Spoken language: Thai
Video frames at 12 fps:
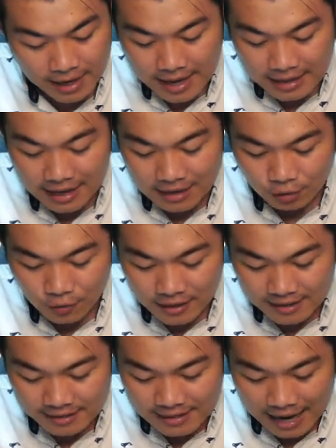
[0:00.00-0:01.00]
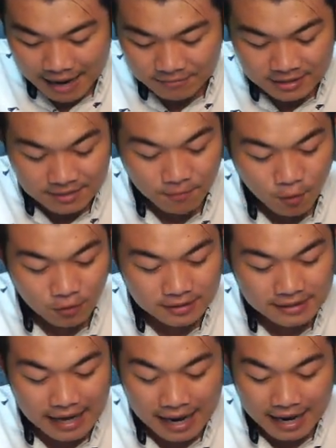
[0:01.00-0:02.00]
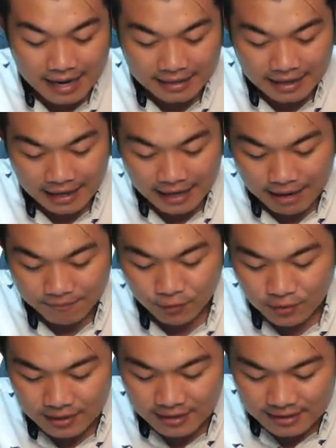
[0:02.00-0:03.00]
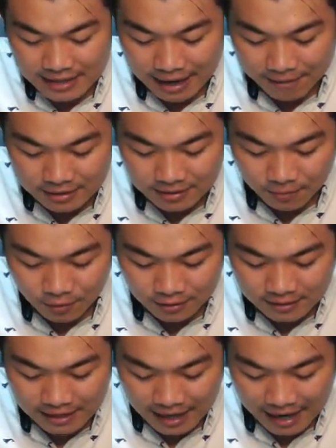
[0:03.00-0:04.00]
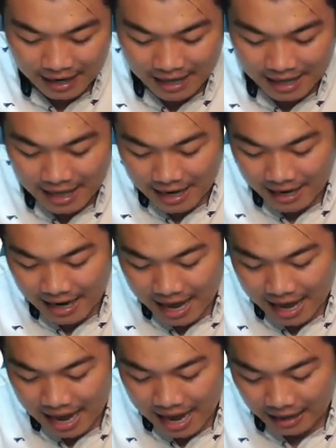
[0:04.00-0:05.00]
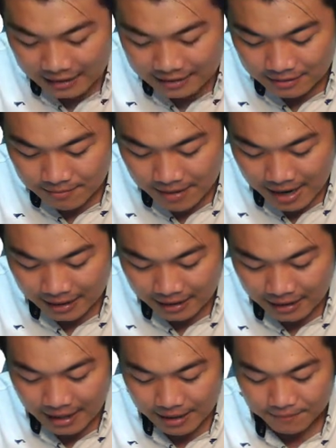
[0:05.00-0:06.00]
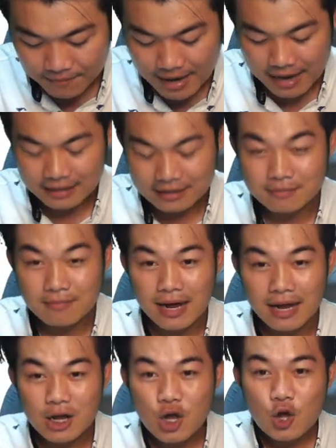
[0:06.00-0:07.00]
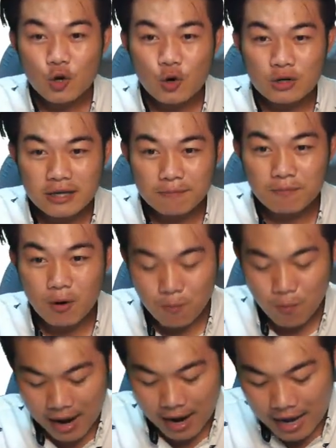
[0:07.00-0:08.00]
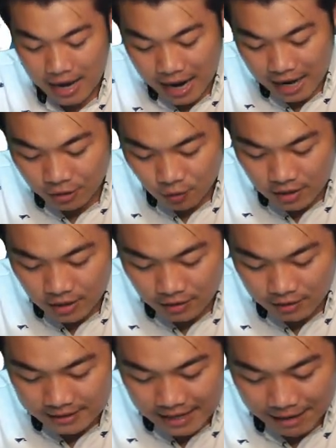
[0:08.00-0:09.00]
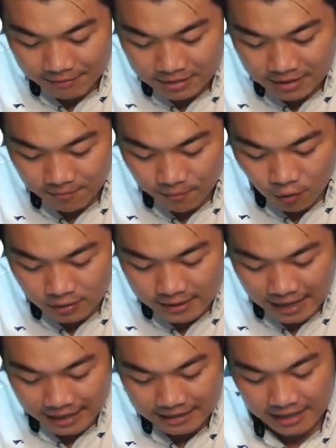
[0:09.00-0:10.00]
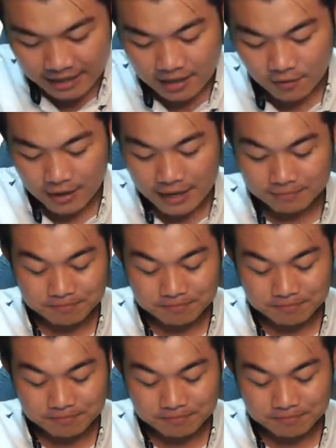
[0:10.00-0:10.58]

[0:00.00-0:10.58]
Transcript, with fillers: ถ้าตัวนี้ 30 องศานะครับ ตัวนี้ 30 องศาลากขึ้นมานะครับ ลากขึ้นมา ก็จะพบว่าไอ้ตัวนี้ก็ 30 องศาเช่นเดียวกัน